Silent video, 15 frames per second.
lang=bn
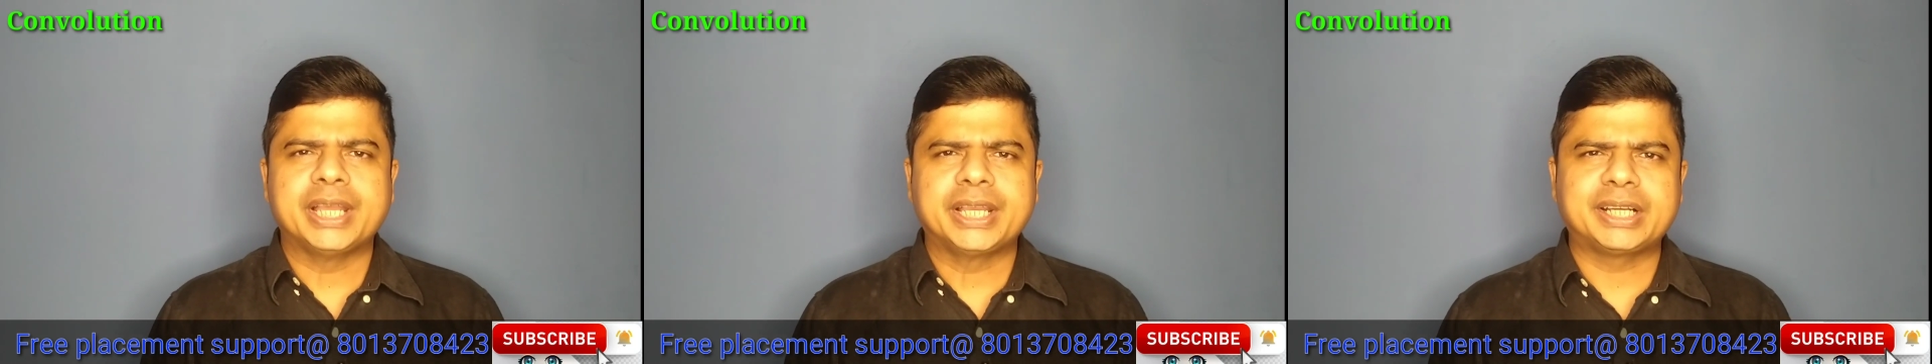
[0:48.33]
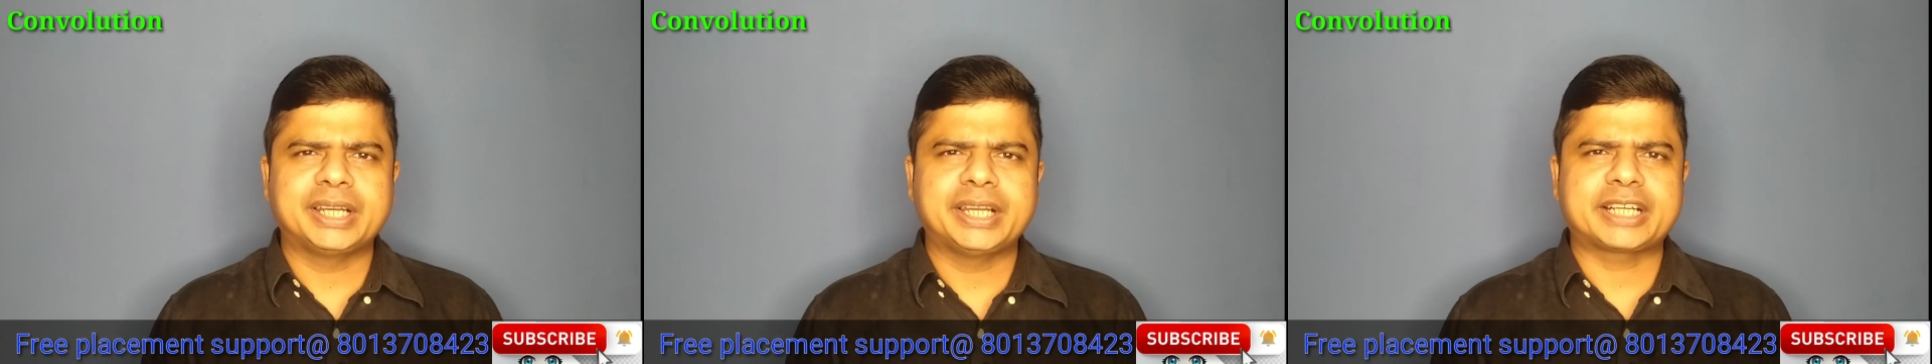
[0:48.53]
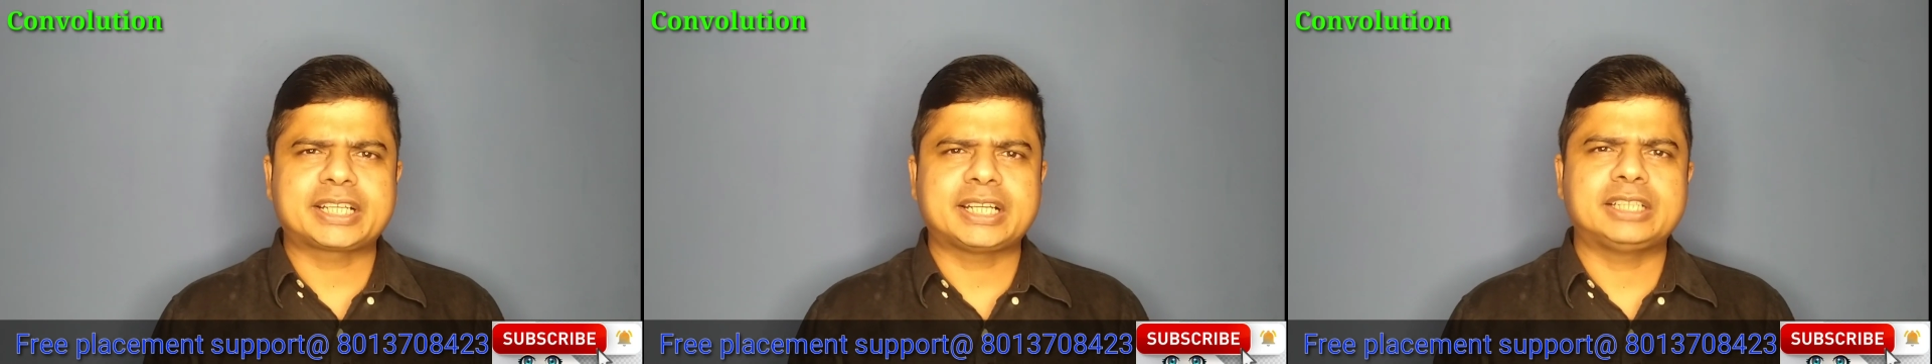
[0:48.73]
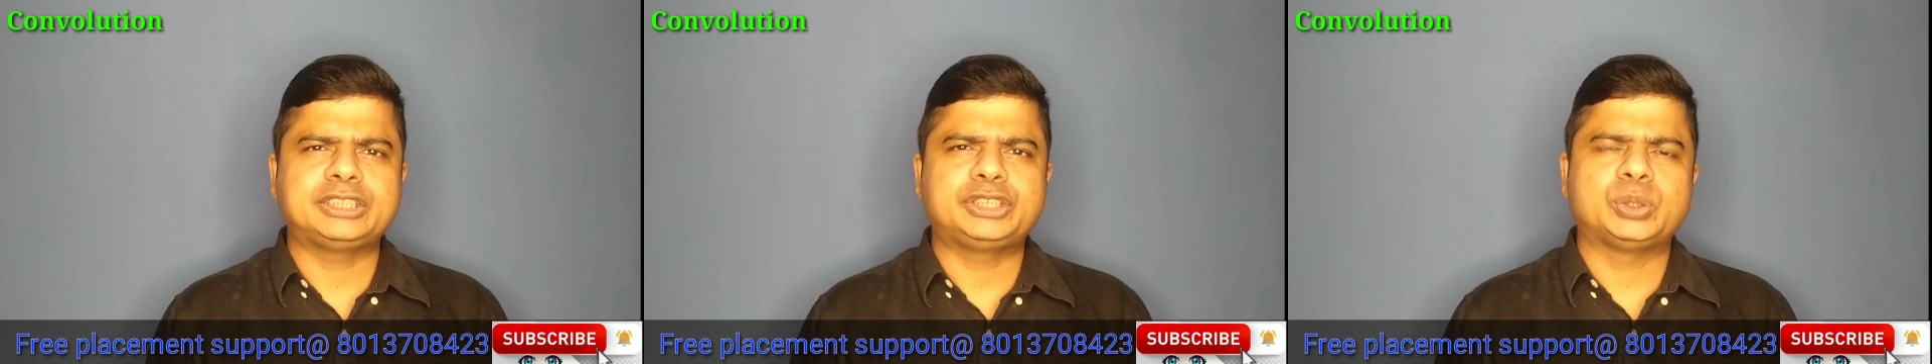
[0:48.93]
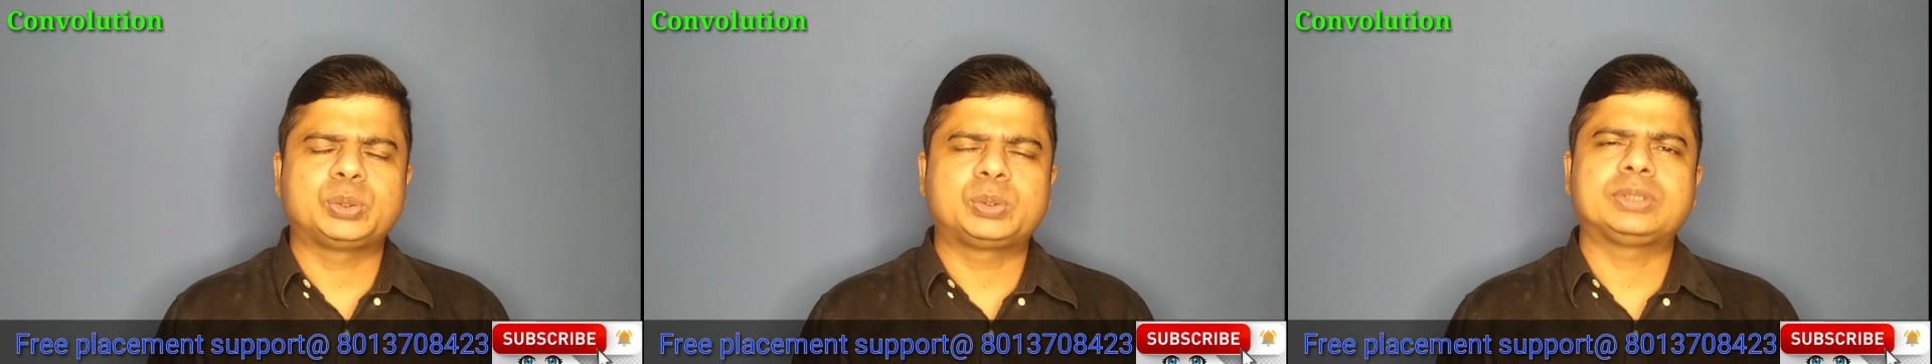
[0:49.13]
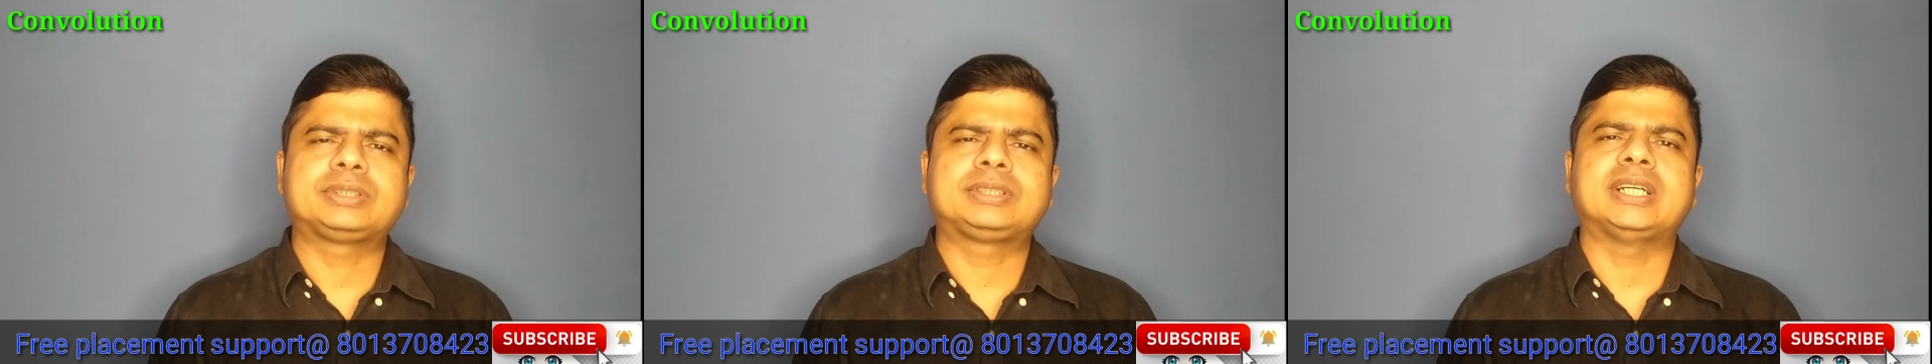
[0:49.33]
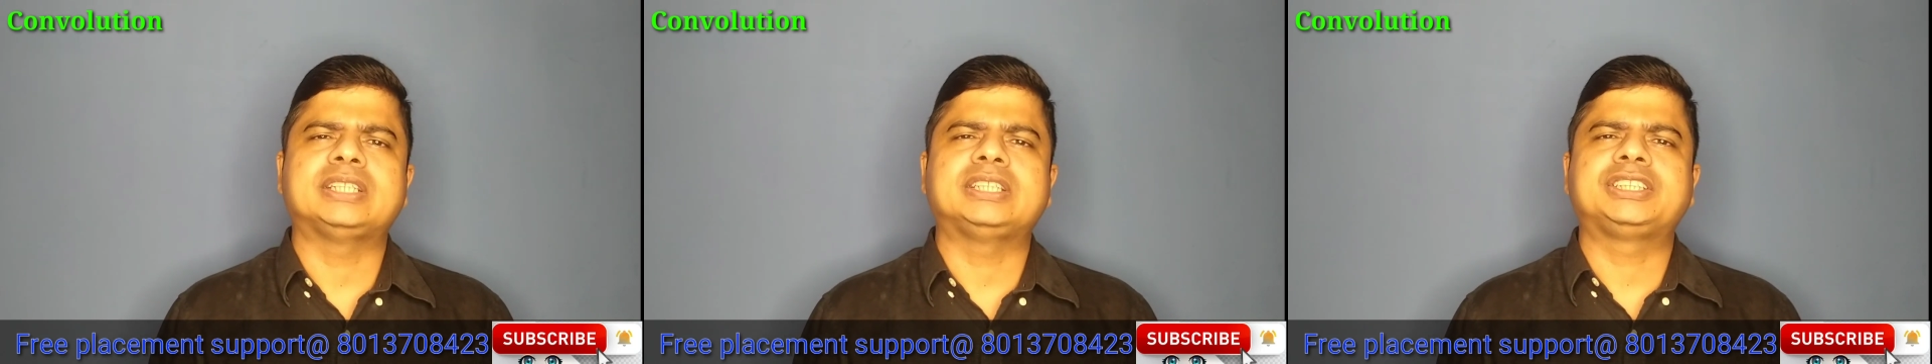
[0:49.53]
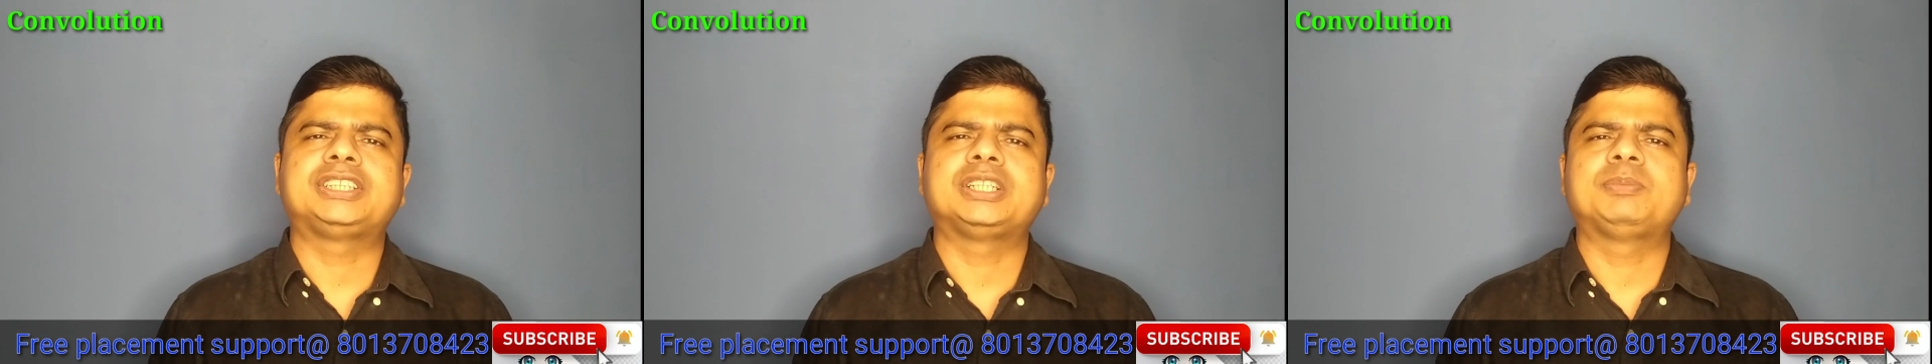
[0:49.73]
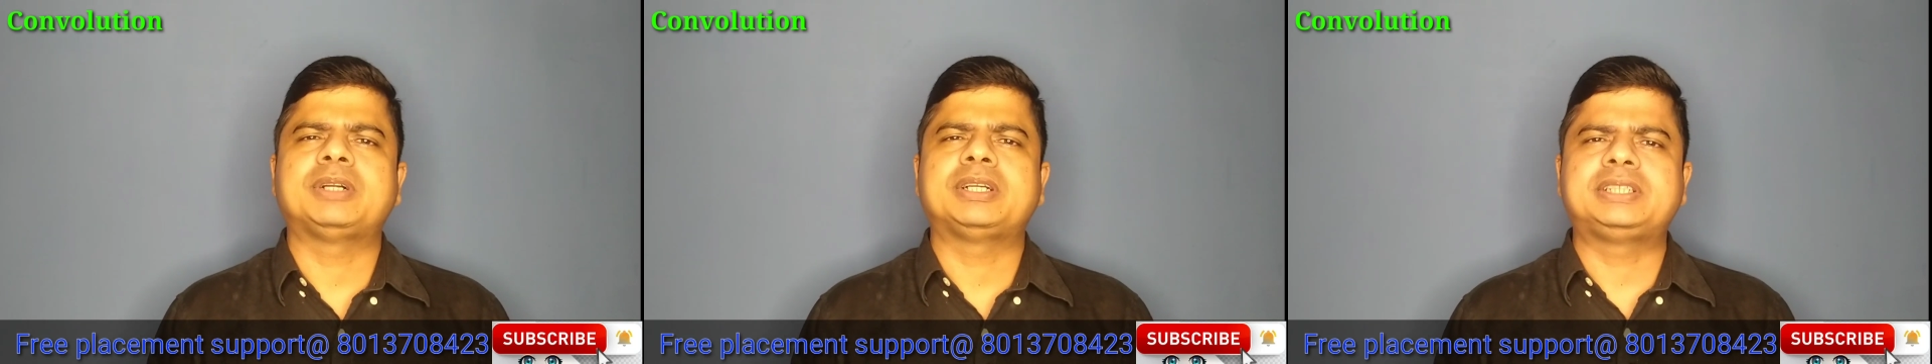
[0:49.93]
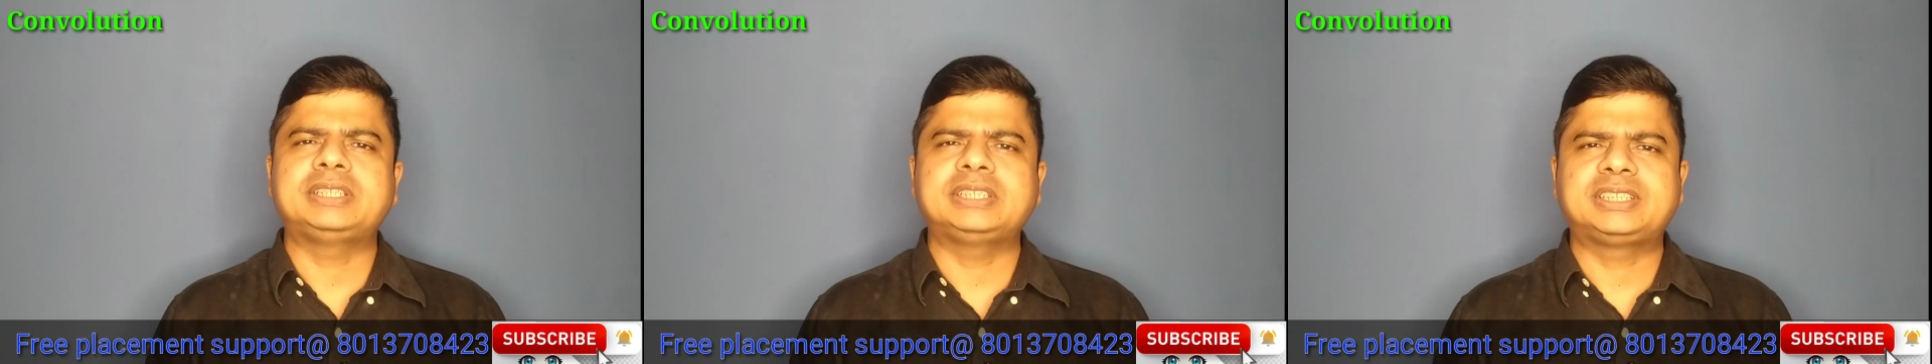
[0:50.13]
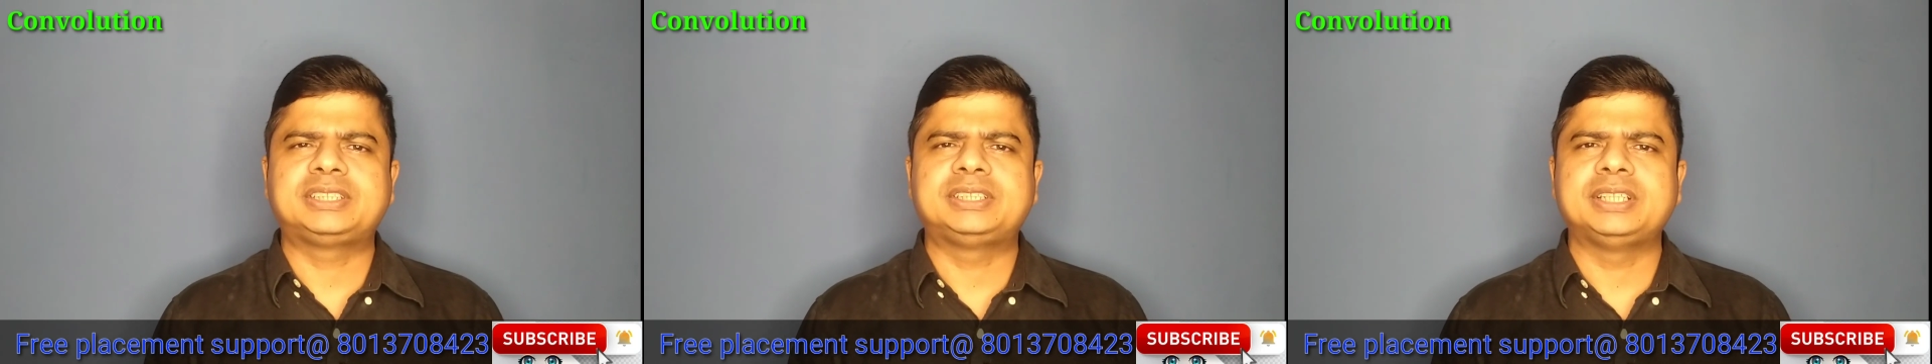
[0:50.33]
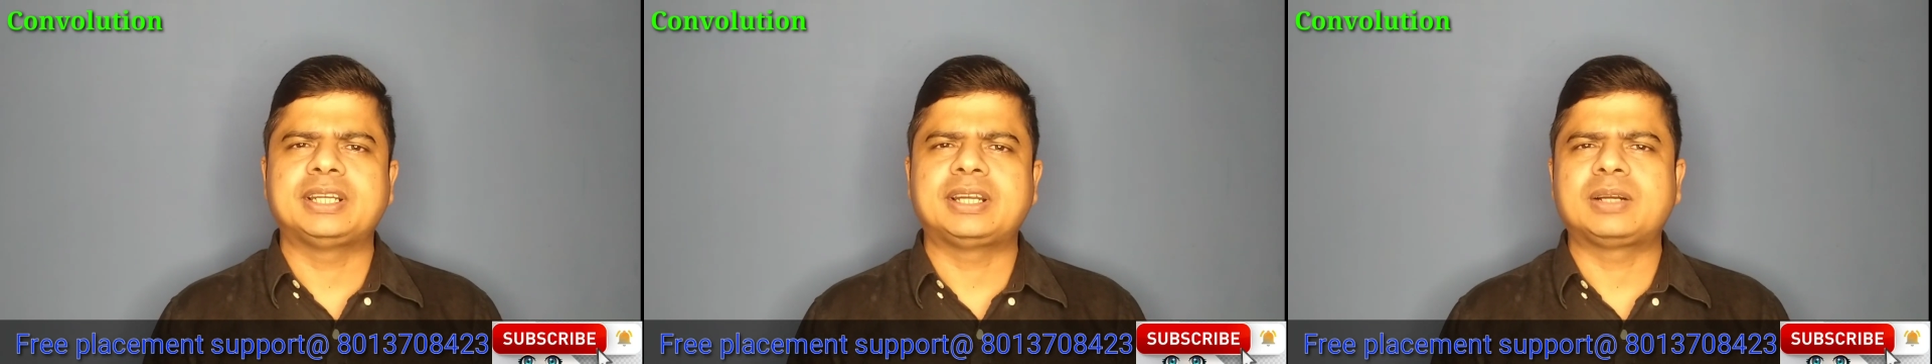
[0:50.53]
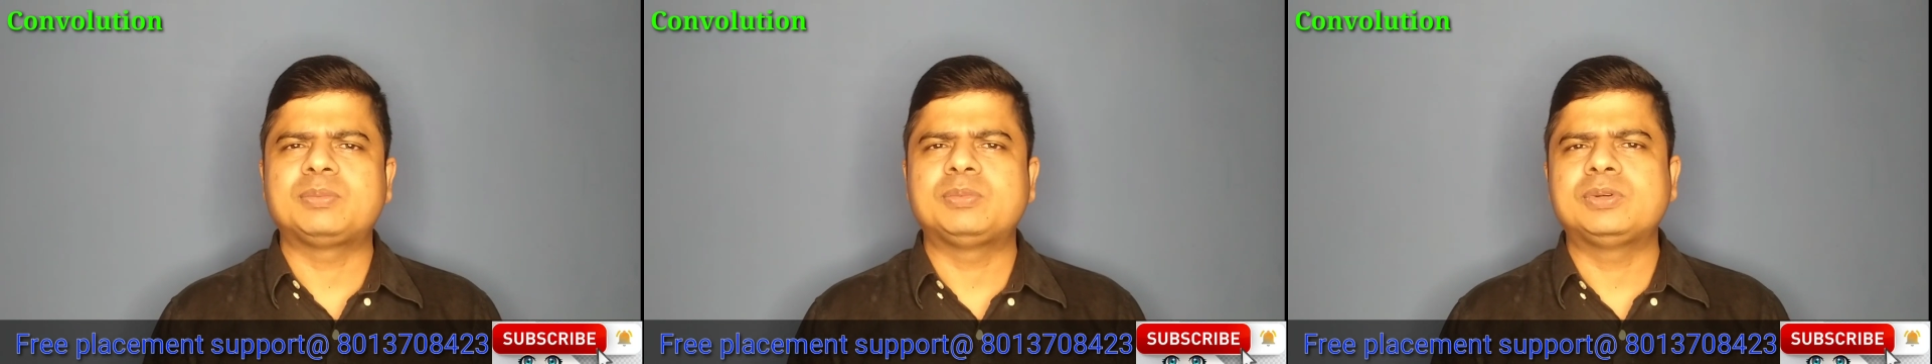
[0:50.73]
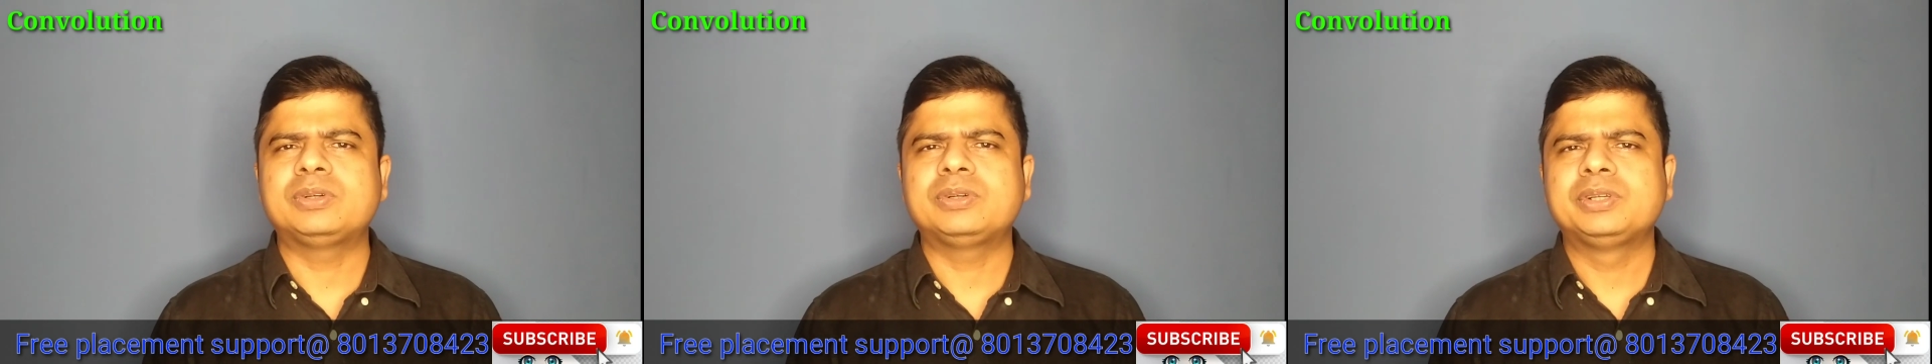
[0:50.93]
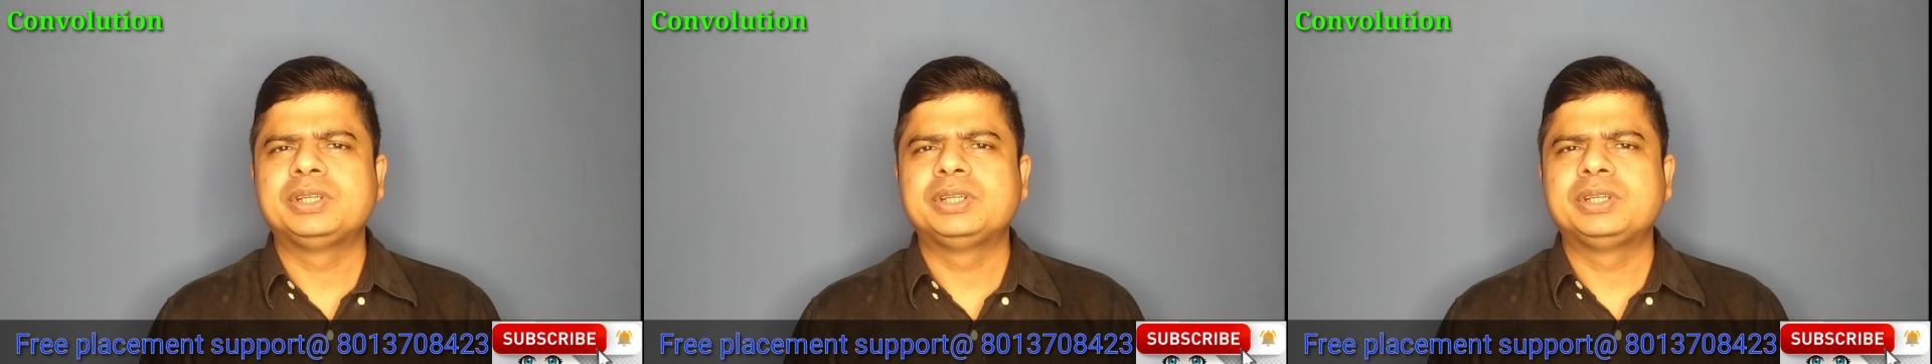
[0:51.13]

এখানে একটা ছোট্ট সাজেশন বা ট্রিক্স দিয়ে রাখবো